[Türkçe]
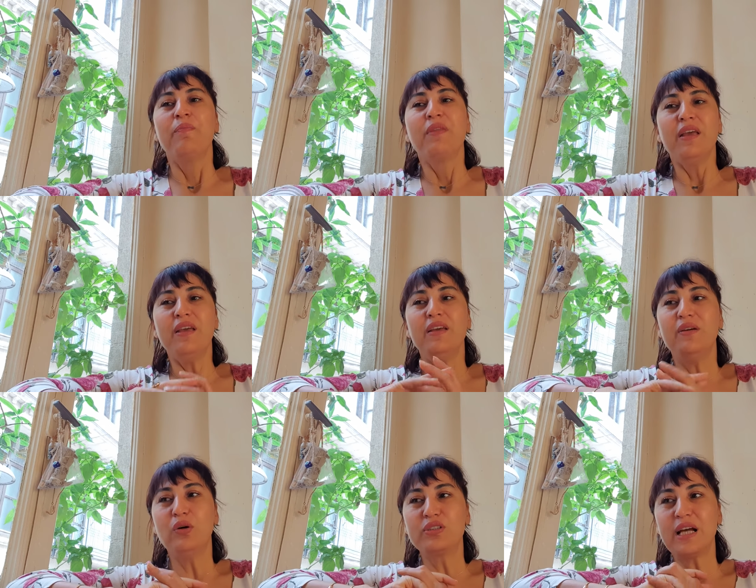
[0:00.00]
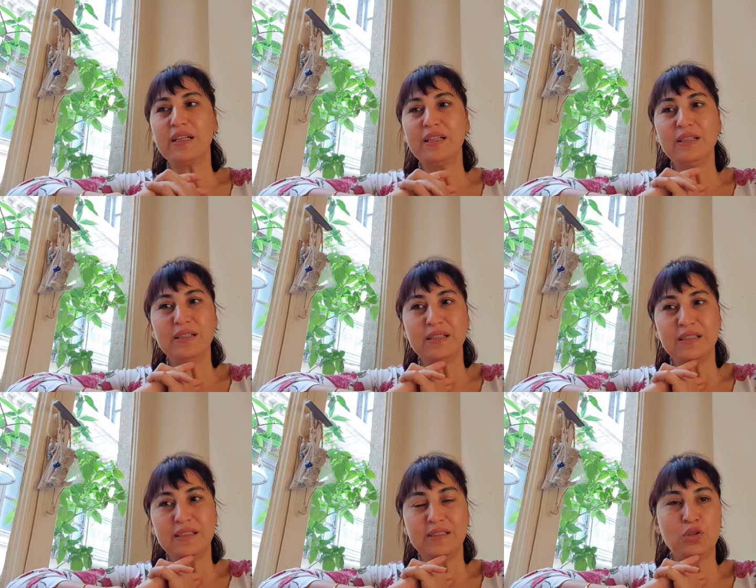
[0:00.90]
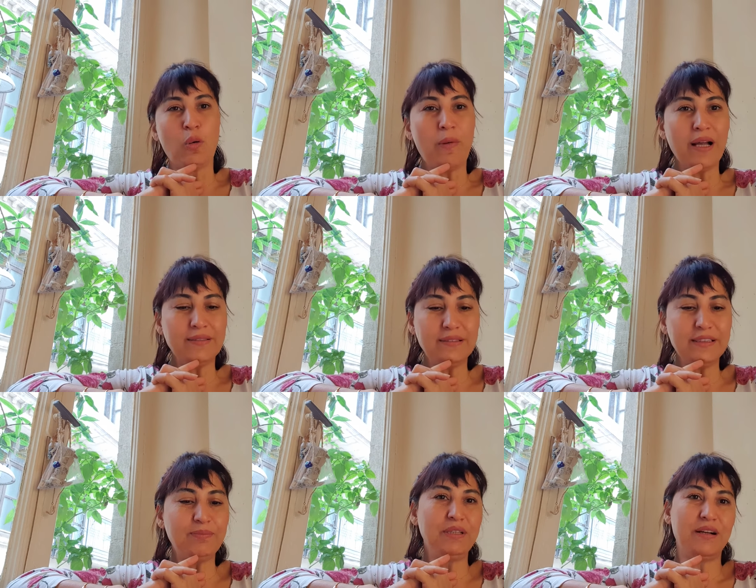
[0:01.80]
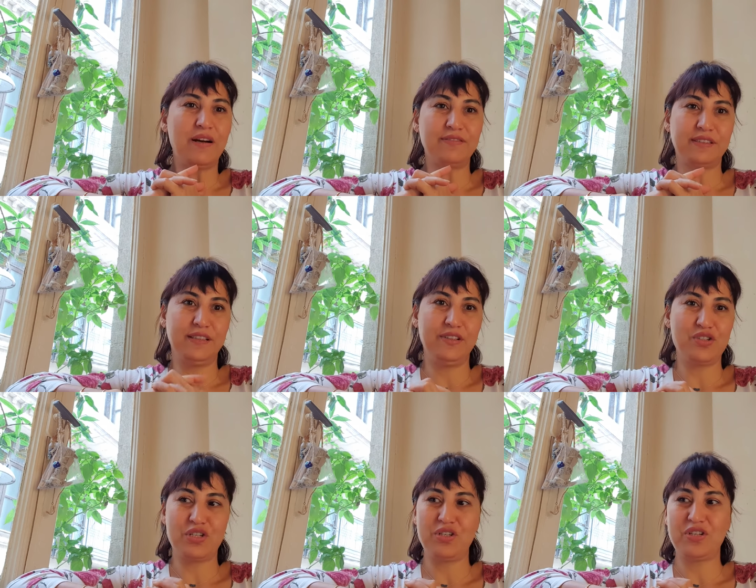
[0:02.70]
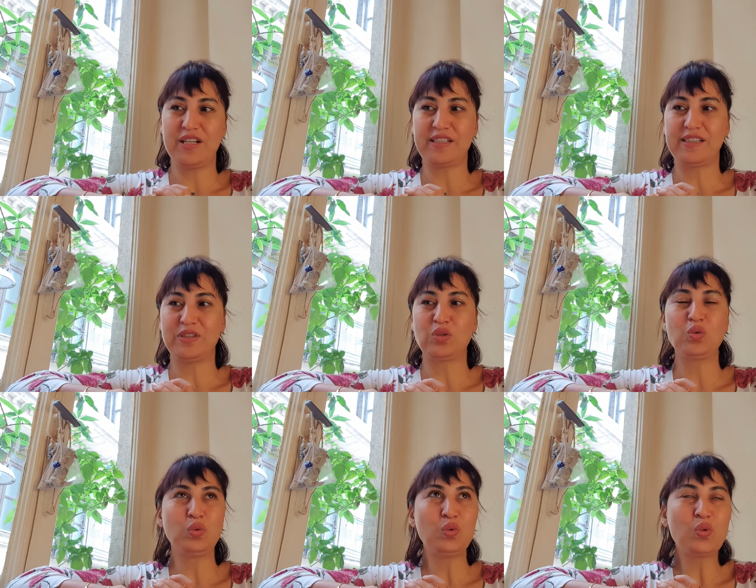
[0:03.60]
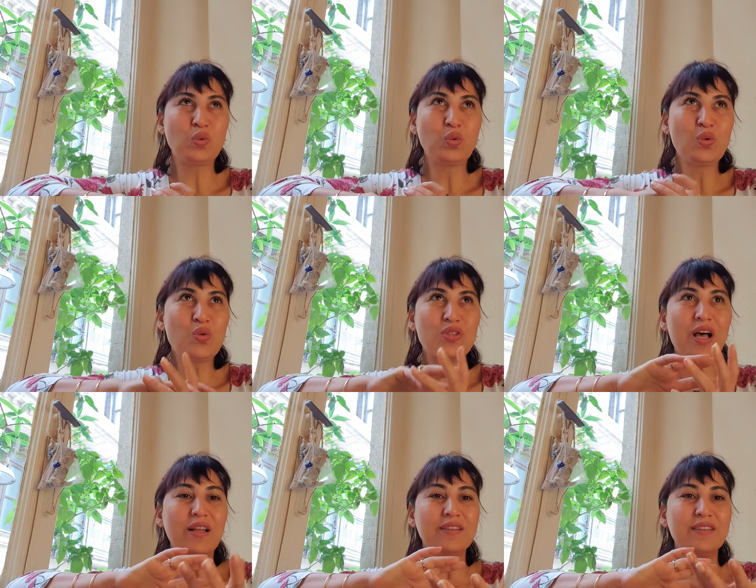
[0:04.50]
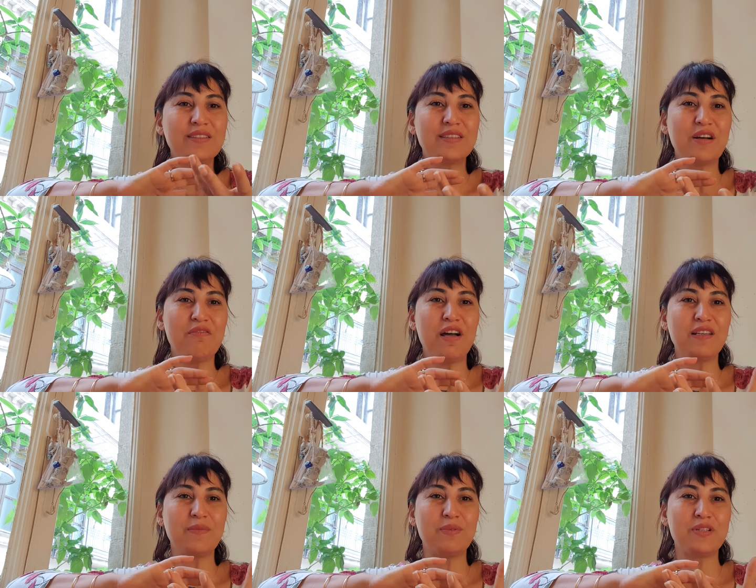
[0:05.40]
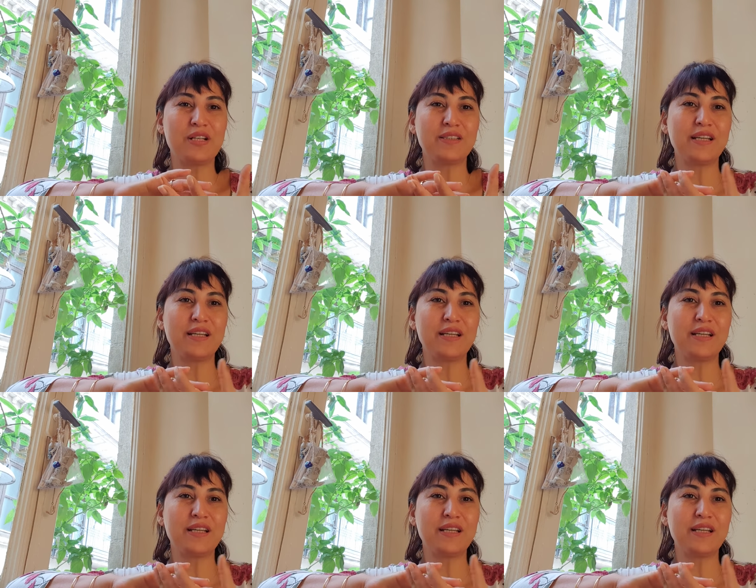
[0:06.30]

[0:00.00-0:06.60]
Ee, özellikle e, romantik bir haftayı yaşayacaksınız. Duygu, duygusallığınız tavan yapacak.